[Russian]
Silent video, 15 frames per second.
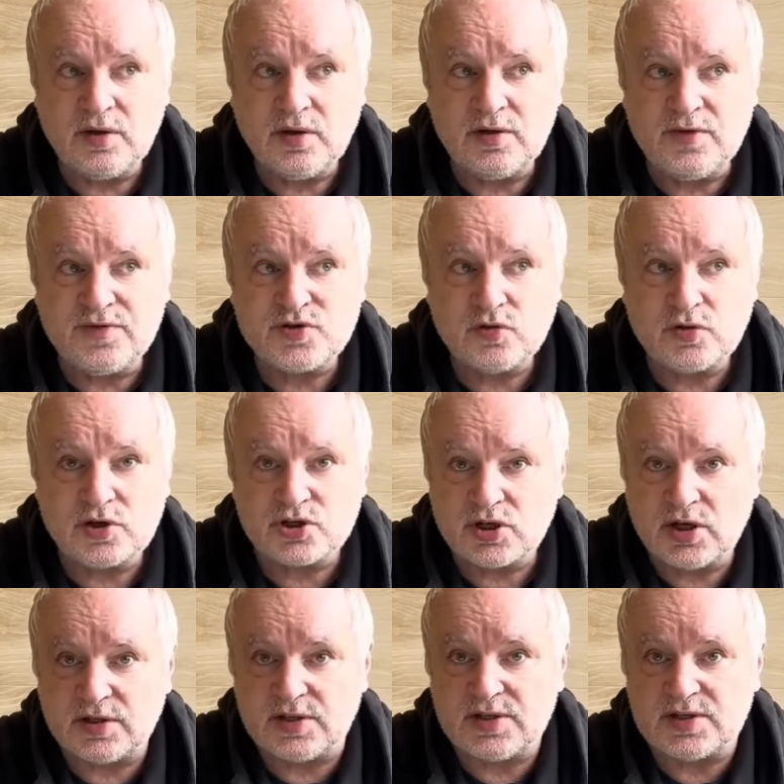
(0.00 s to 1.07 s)
не все
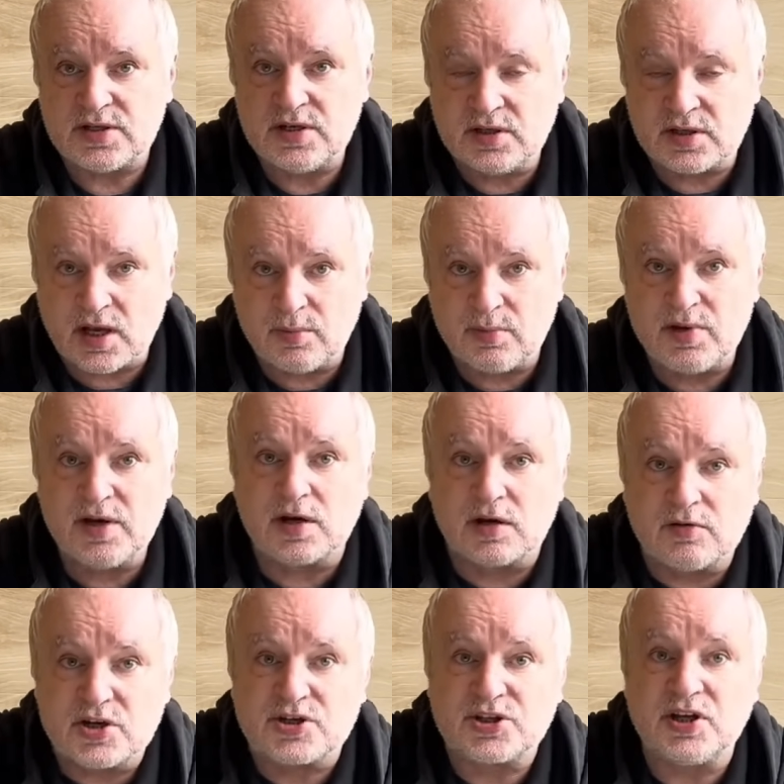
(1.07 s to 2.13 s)
решает. Ты «Зенит» не,
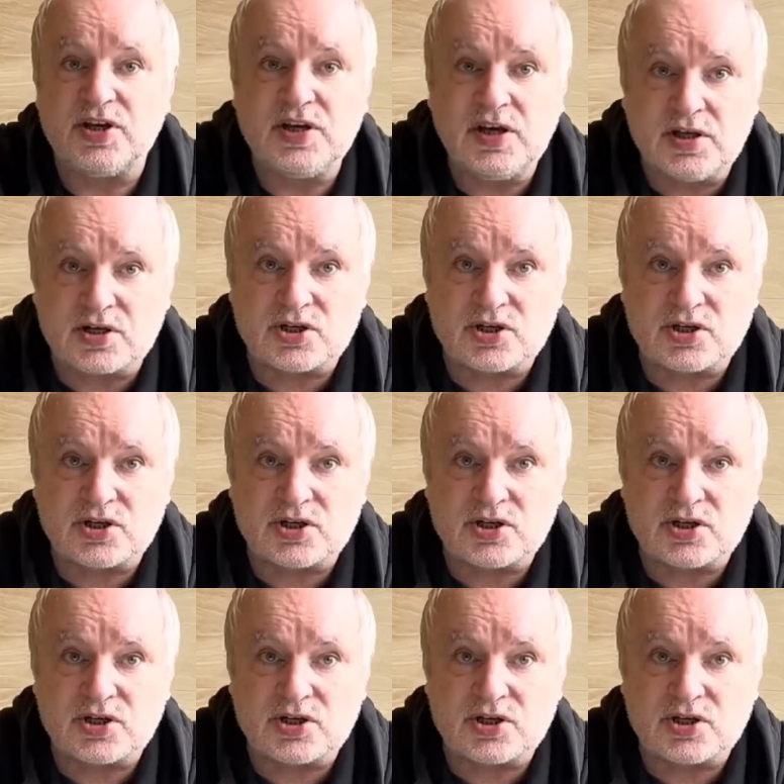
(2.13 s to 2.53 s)
обыгрываешь, я, я, я ты, понимаю,